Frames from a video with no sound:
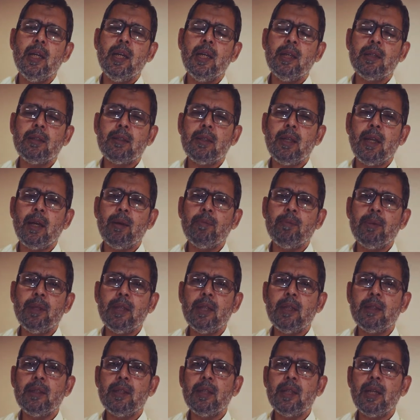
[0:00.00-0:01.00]
इस्लामी
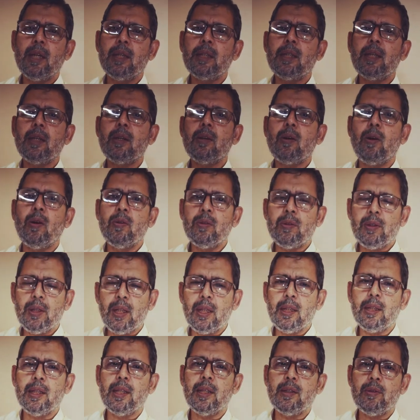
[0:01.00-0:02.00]
नज़रियाती
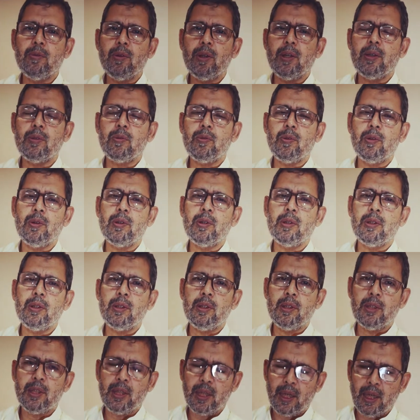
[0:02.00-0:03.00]
कौंसल ने जो है इसको
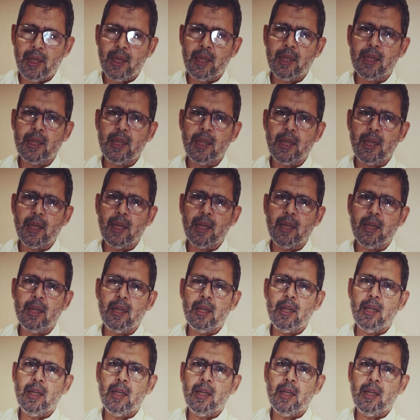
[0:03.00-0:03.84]
शाया किया है